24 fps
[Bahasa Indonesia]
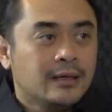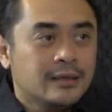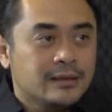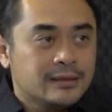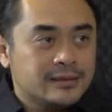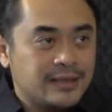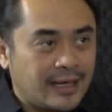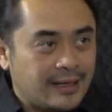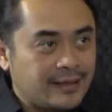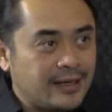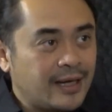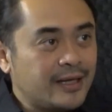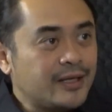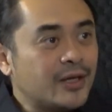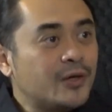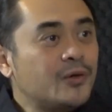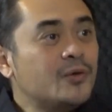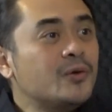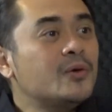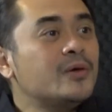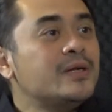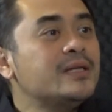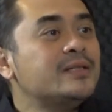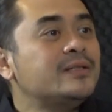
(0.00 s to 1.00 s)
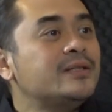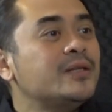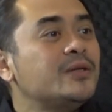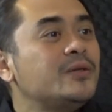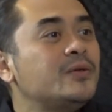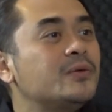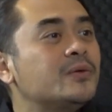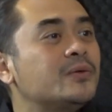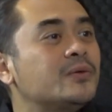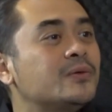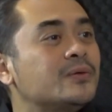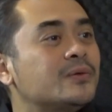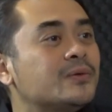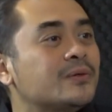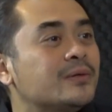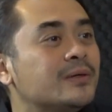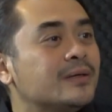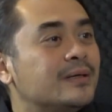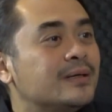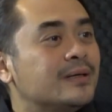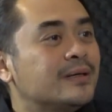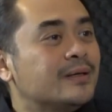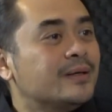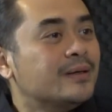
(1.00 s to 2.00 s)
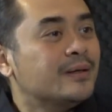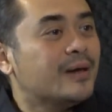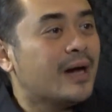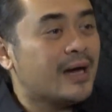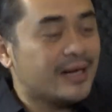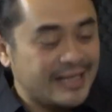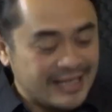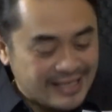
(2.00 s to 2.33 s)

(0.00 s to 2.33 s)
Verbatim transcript: sekdanya dulu diciduk hmm.